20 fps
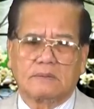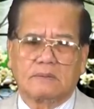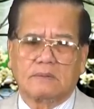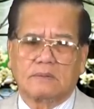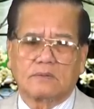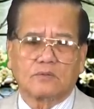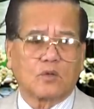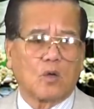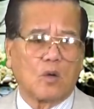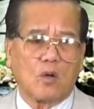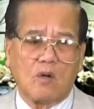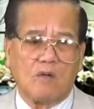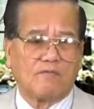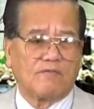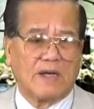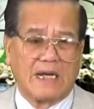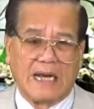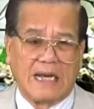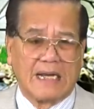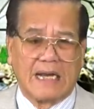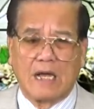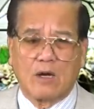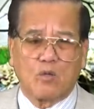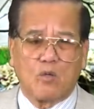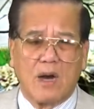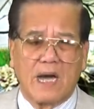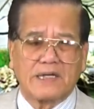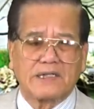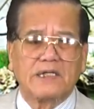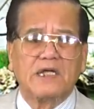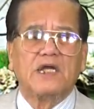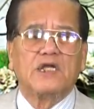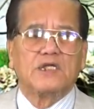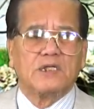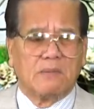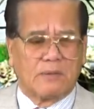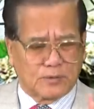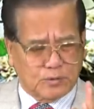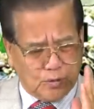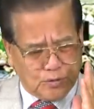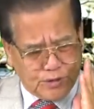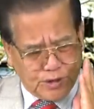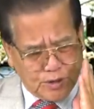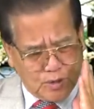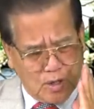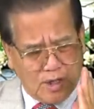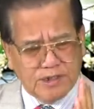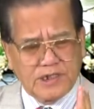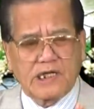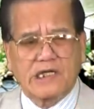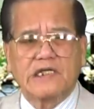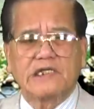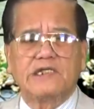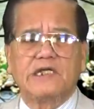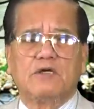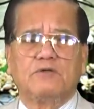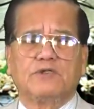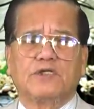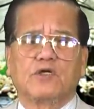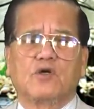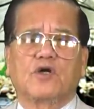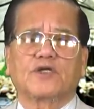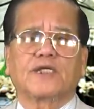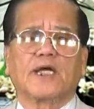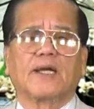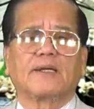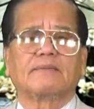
Tôi không phải là lạc quan, nhưng mà tôi chỉ nói những cái điều gì có thật.